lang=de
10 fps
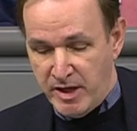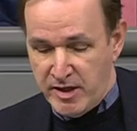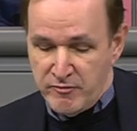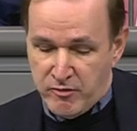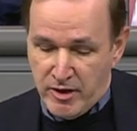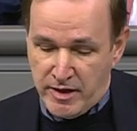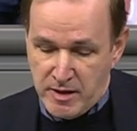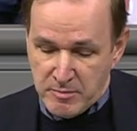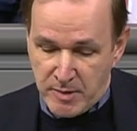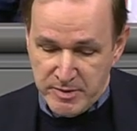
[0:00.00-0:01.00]
bei den Vorgängen
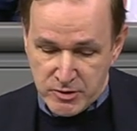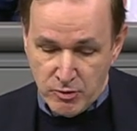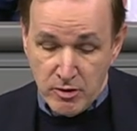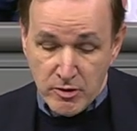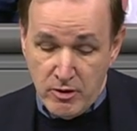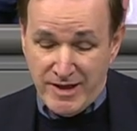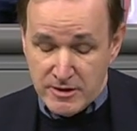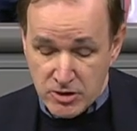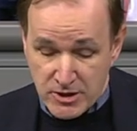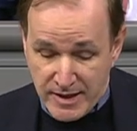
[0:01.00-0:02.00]
im Kapitol gehören
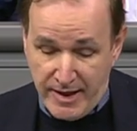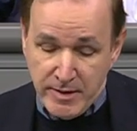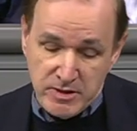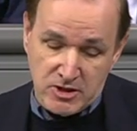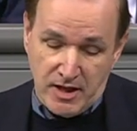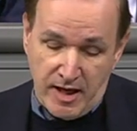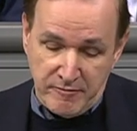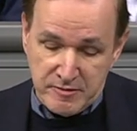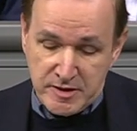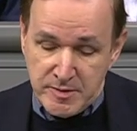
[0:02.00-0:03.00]
streng
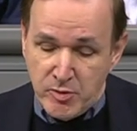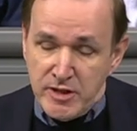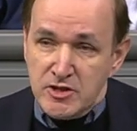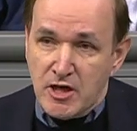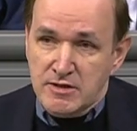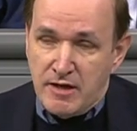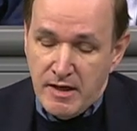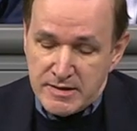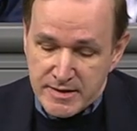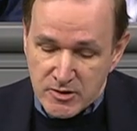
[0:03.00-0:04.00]
bestraft. Die politische
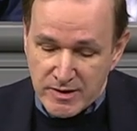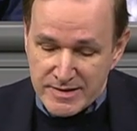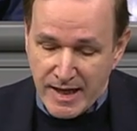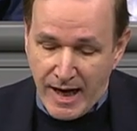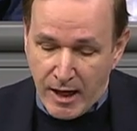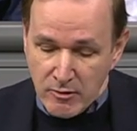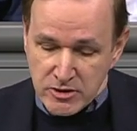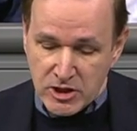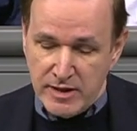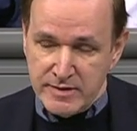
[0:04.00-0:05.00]
Auseinandersetzung ist
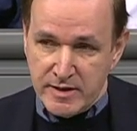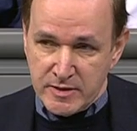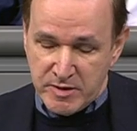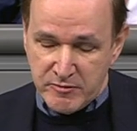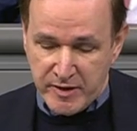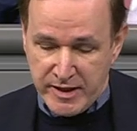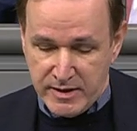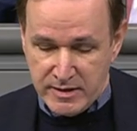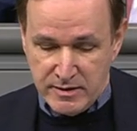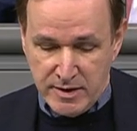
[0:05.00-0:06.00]
ausschließlich mit
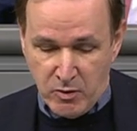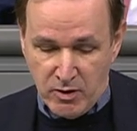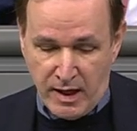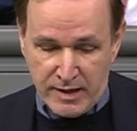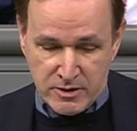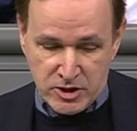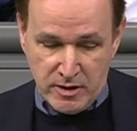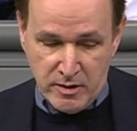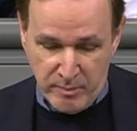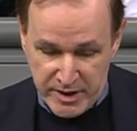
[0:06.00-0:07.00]
friedlichen,
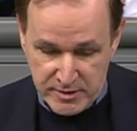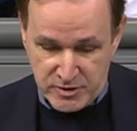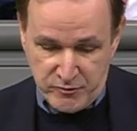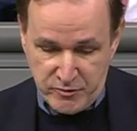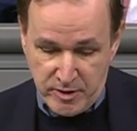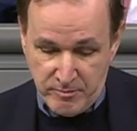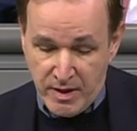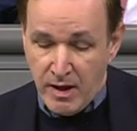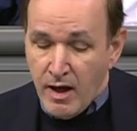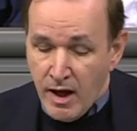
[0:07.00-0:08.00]
demokratischen Mitteln zu führen.
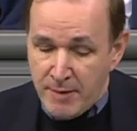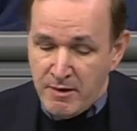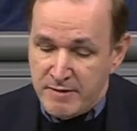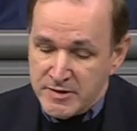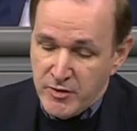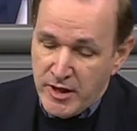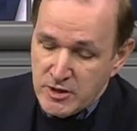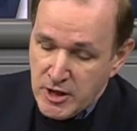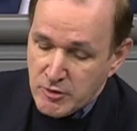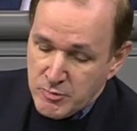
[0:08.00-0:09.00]
Aber was für ein
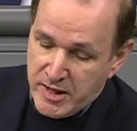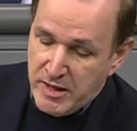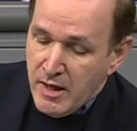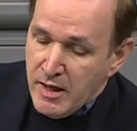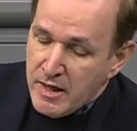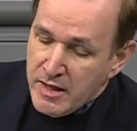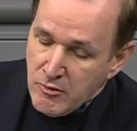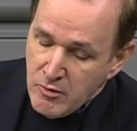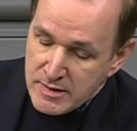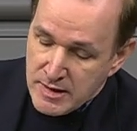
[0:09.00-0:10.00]
Schauspiel. In den
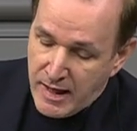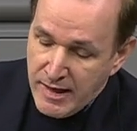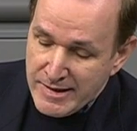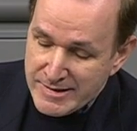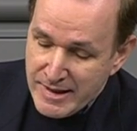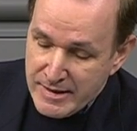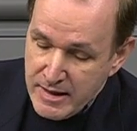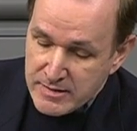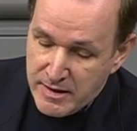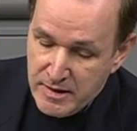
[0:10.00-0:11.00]
USA
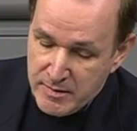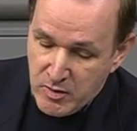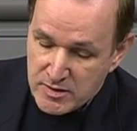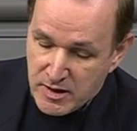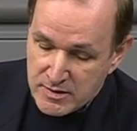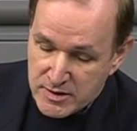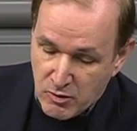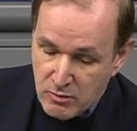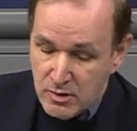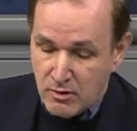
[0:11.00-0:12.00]
eskaliert eine
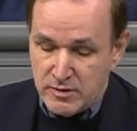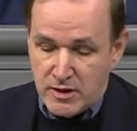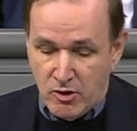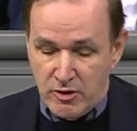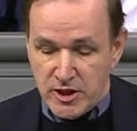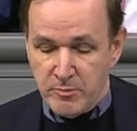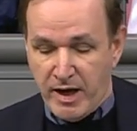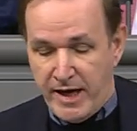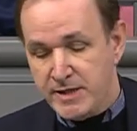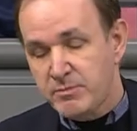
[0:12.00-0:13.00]
Demonstration und in Deutschland
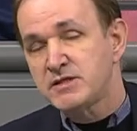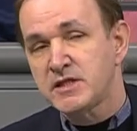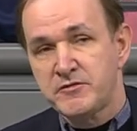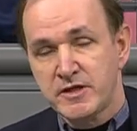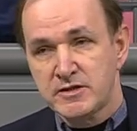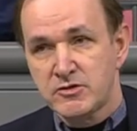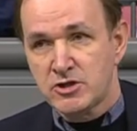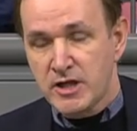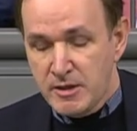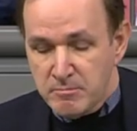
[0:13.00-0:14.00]
beeilt man sich
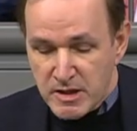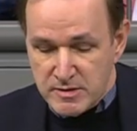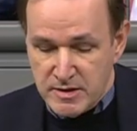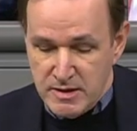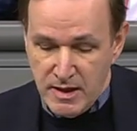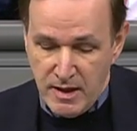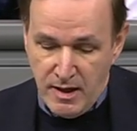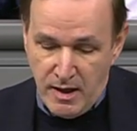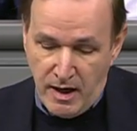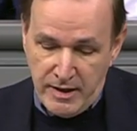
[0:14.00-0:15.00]
festzustellen, dass hier
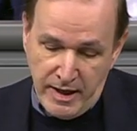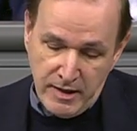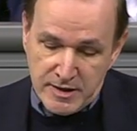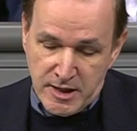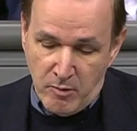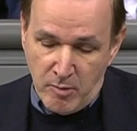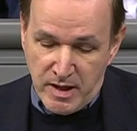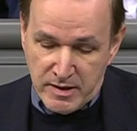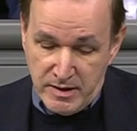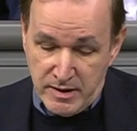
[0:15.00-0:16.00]
ein ähnlicher Mob
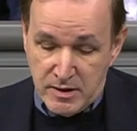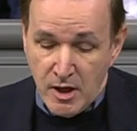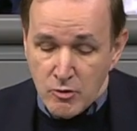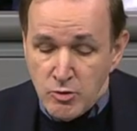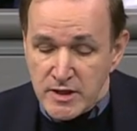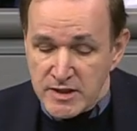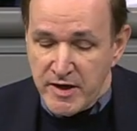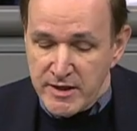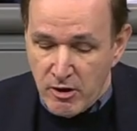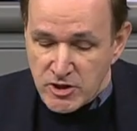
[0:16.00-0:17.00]
agiert. Gut, dass wir
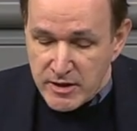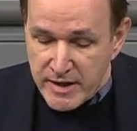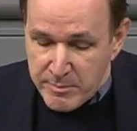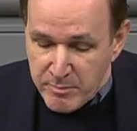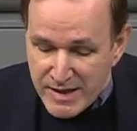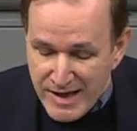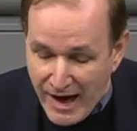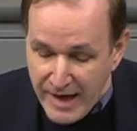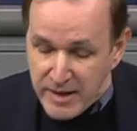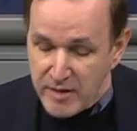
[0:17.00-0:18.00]
in Deutschland eben
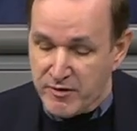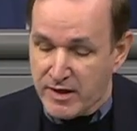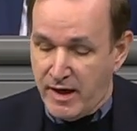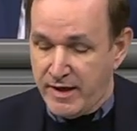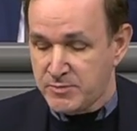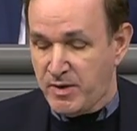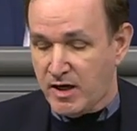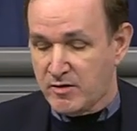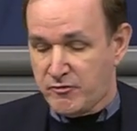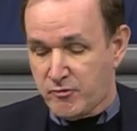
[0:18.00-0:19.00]
keinen
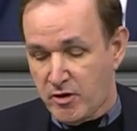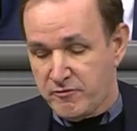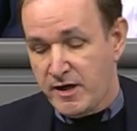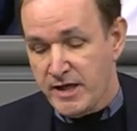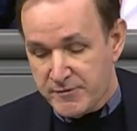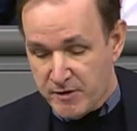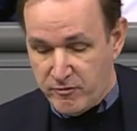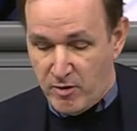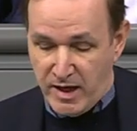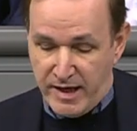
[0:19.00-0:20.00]
vergleichbaren Vorfall, etwa
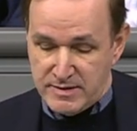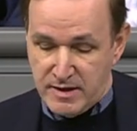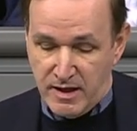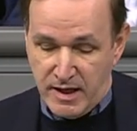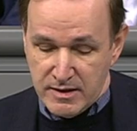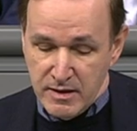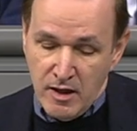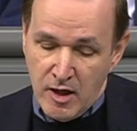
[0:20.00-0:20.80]
vorm Reichstag, hatten,